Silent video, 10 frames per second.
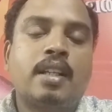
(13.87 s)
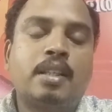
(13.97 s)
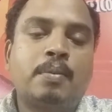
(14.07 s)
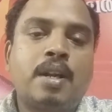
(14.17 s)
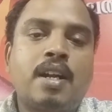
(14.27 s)

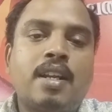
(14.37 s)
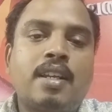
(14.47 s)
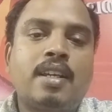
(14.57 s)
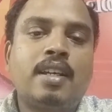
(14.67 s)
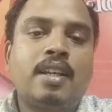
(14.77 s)
அந்த
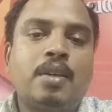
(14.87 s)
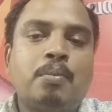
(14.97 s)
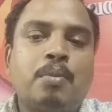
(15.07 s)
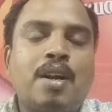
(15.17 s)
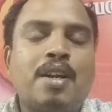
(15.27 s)
பாடலை
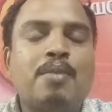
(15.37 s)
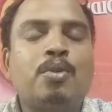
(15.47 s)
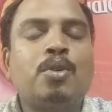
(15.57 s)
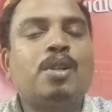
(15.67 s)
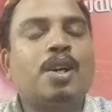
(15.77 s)

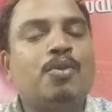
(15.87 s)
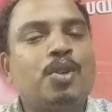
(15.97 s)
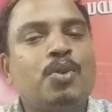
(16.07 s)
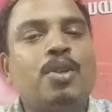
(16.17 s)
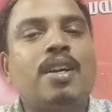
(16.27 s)
பாடும் பொழுது
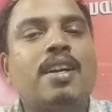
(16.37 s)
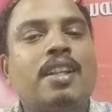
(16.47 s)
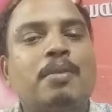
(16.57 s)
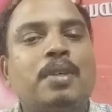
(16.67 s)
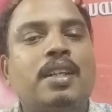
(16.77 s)
அவ்வளோ ஒரு
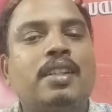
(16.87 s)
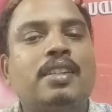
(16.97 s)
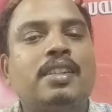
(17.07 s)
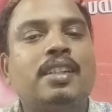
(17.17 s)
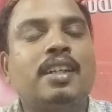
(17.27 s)
ஆனந்தமாக
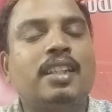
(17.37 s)
இருக்குது